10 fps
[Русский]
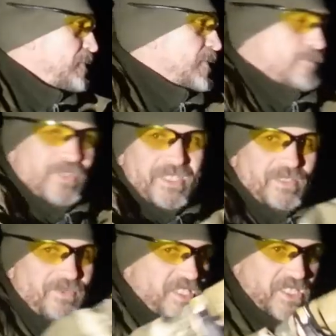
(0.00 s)
вы
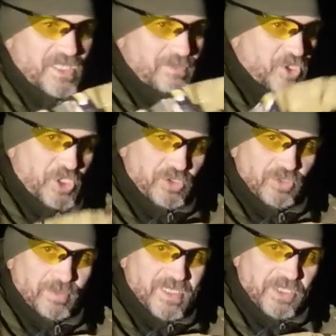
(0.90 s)
не видите
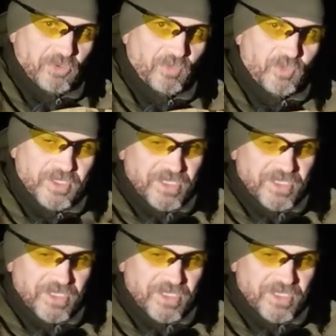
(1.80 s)
мишенную обстановку,